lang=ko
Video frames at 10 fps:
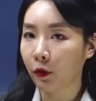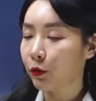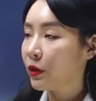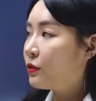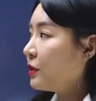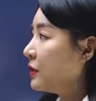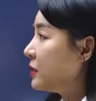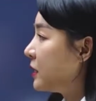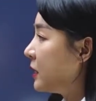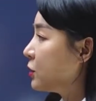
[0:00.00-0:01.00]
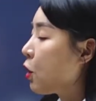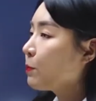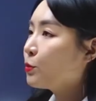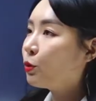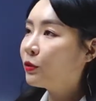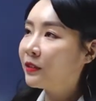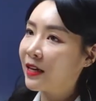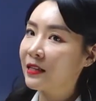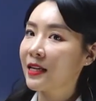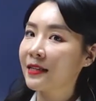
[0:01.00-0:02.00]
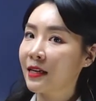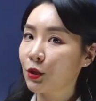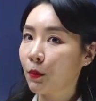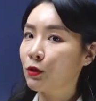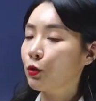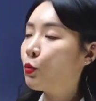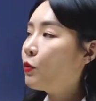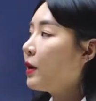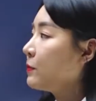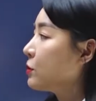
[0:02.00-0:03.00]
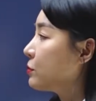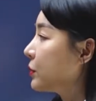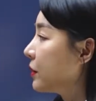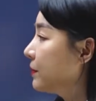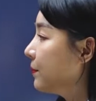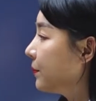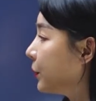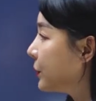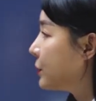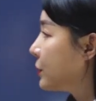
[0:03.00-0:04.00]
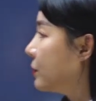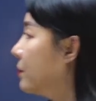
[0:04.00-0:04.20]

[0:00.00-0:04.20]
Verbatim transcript: 어떻게 쓰이는지. 접속사 찾아서 먼저 동그라미 쳐보세요. 어디 있죠?